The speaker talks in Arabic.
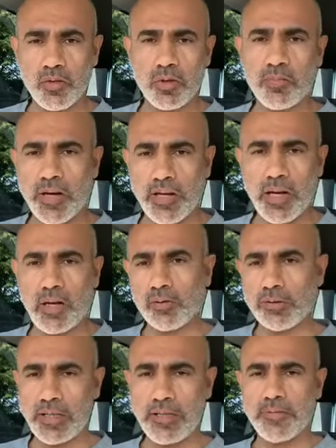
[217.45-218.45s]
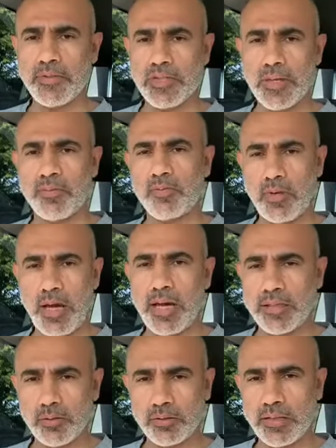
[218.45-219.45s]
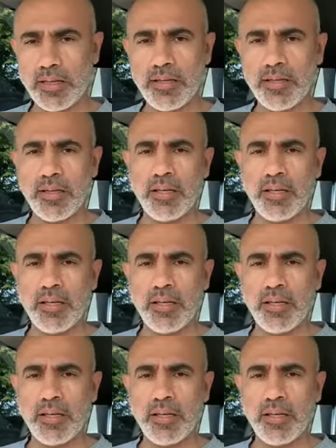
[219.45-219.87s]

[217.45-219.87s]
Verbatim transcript: وعقبه هنا عطله السبت والاحد عطله